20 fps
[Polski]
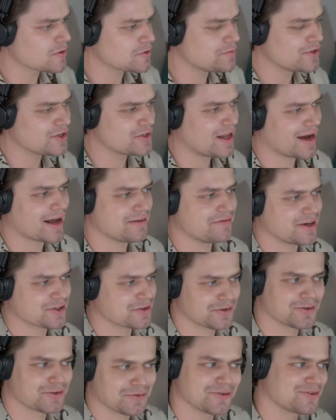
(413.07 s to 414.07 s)
nie zrozum mnie źle, ale
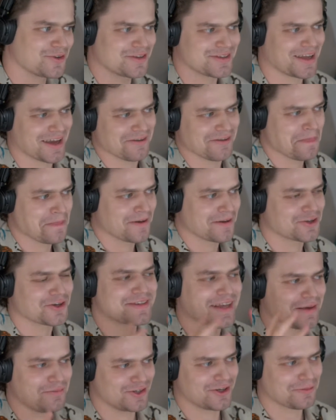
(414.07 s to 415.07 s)
wiesz, to, no to, to, to jest ten, to
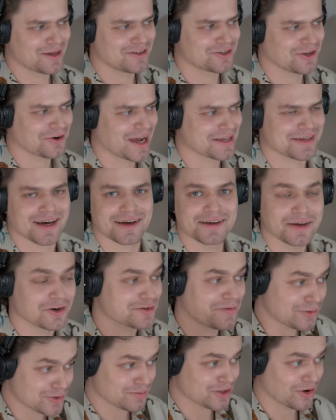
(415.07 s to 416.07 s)
jest zajebiście romantyczna okazja.
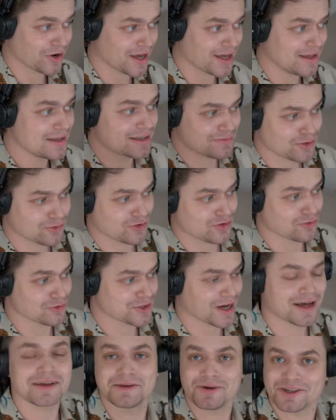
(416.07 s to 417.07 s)
Rozpalił sobie nogę, jest miłość
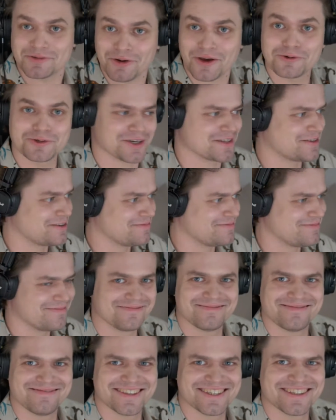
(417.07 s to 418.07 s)
łóżka nie weźmie uciec.
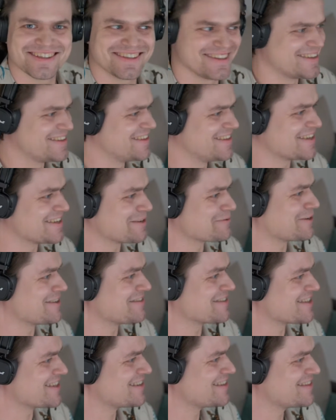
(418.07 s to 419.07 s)

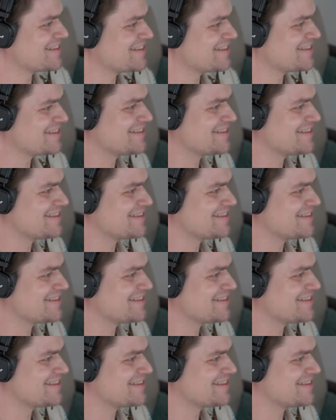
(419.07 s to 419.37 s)
Zapłacił